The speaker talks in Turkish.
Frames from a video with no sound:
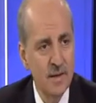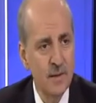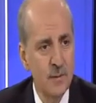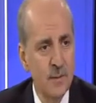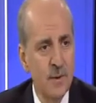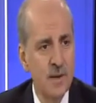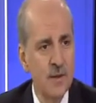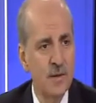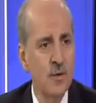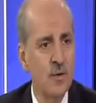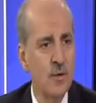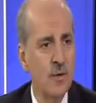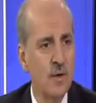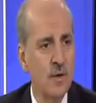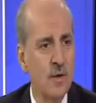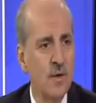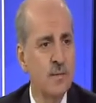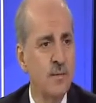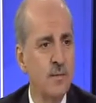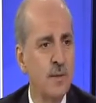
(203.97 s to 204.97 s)
ya da pratik
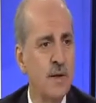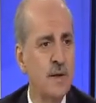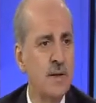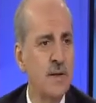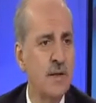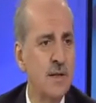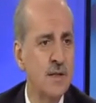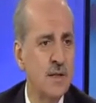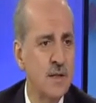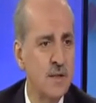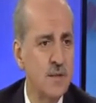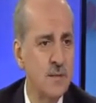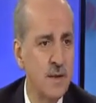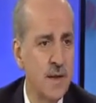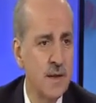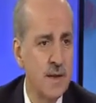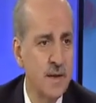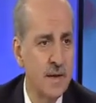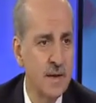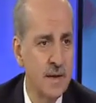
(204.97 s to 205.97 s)
olarak partiler
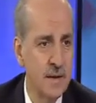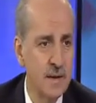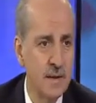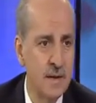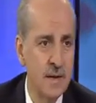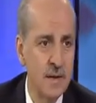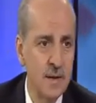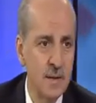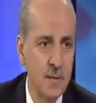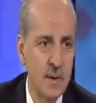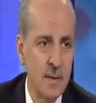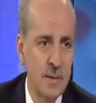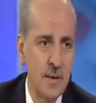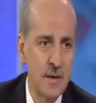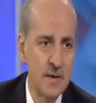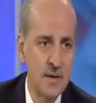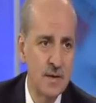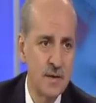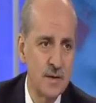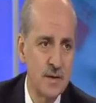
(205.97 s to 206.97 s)
seçime giderken bir
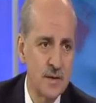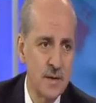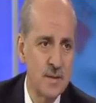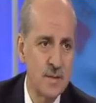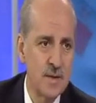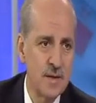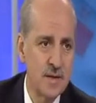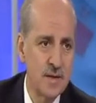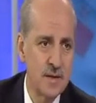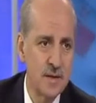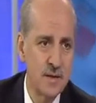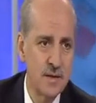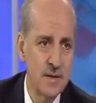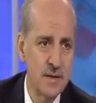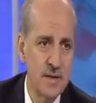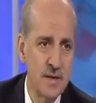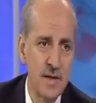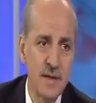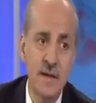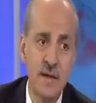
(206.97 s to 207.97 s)
partinin şemsiyesi
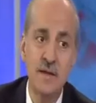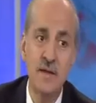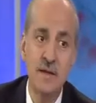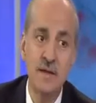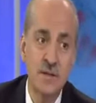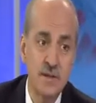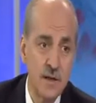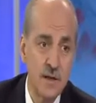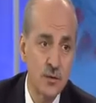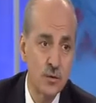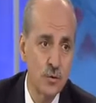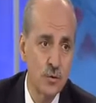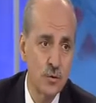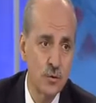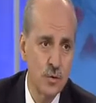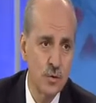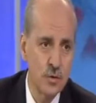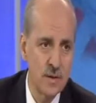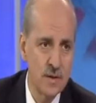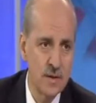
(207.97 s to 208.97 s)
altında eğer ihtiyaç
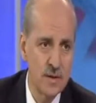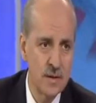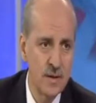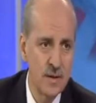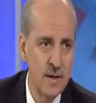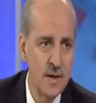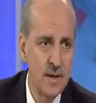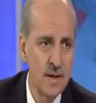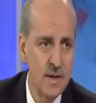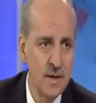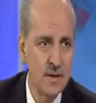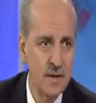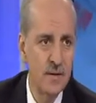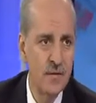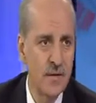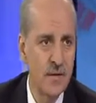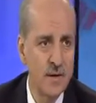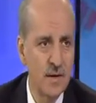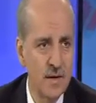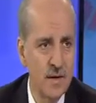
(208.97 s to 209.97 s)
duyuyorlarsa
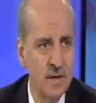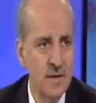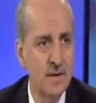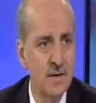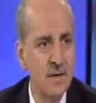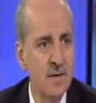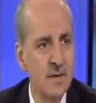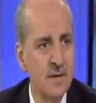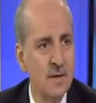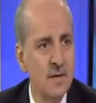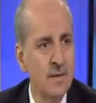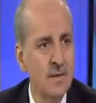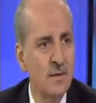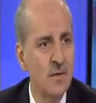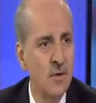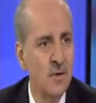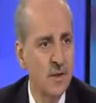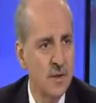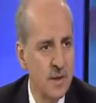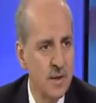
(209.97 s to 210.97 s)
ittifaka e,
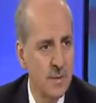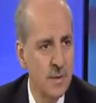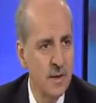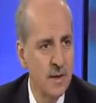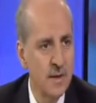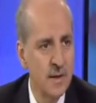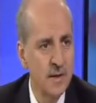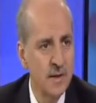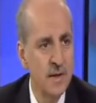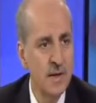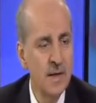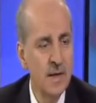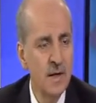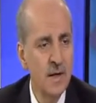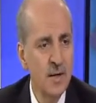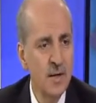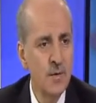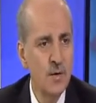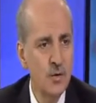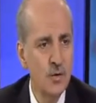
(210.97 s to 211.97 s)
yol açabilirler.
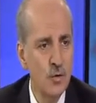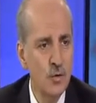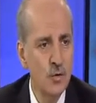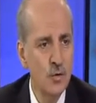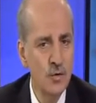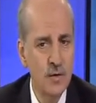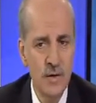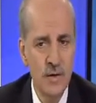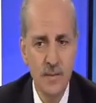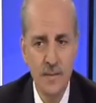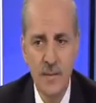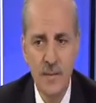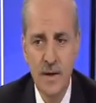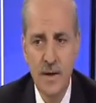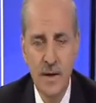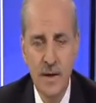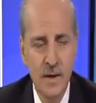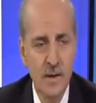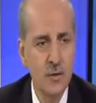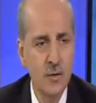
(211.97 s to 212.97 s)
Ama sonuçta
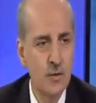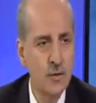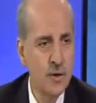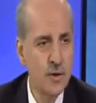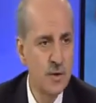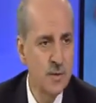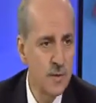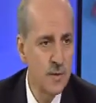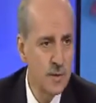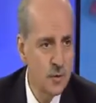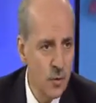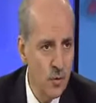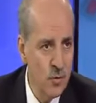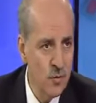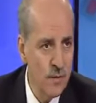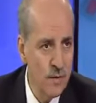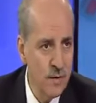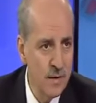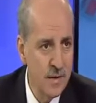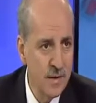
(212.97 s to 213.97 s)
henüz seçime
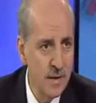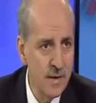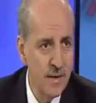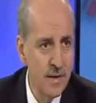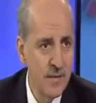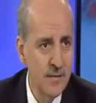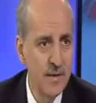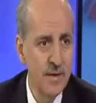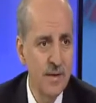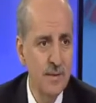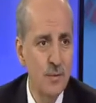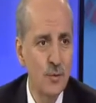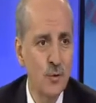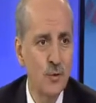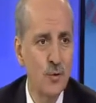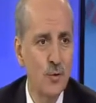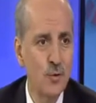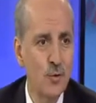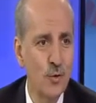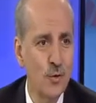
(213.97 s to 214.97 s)
çok var ve
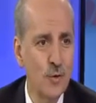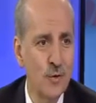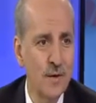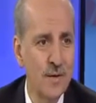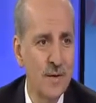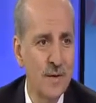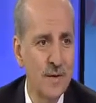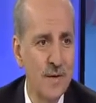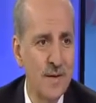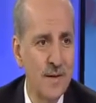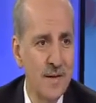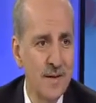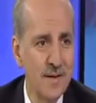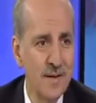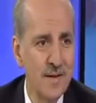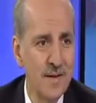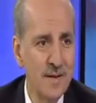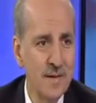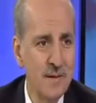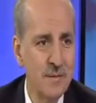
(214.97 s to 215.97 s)
bu tür konuların
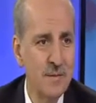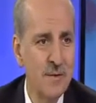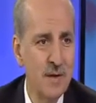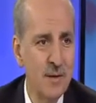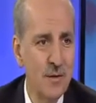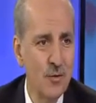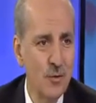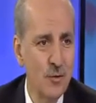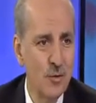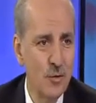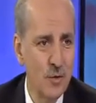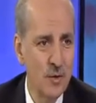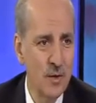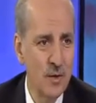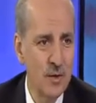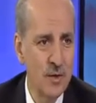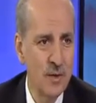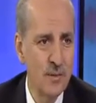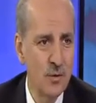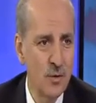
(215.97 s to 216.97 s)
e, şimdiden
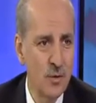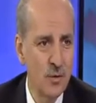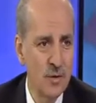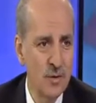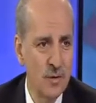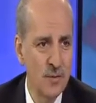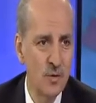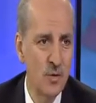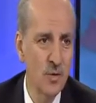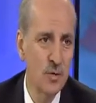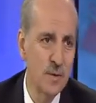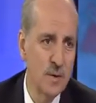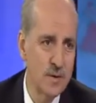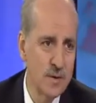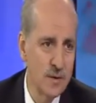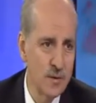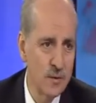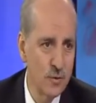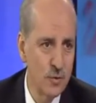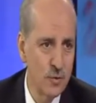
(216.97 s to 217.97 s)
konuşulacağı bir ortamın
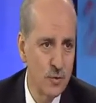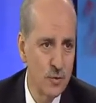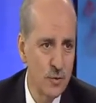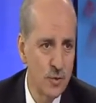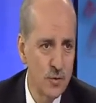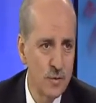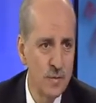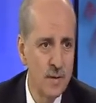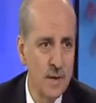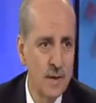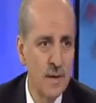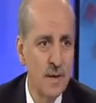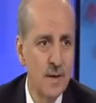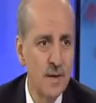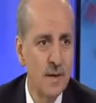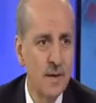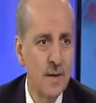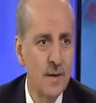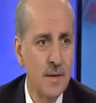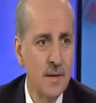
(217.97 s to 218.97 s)
olmadığını düşünüyorum.
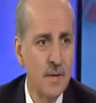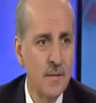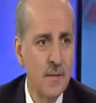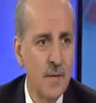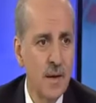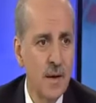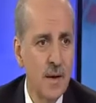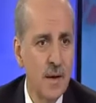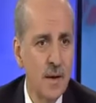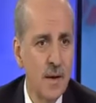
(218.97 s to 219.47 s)
Seçim barajı?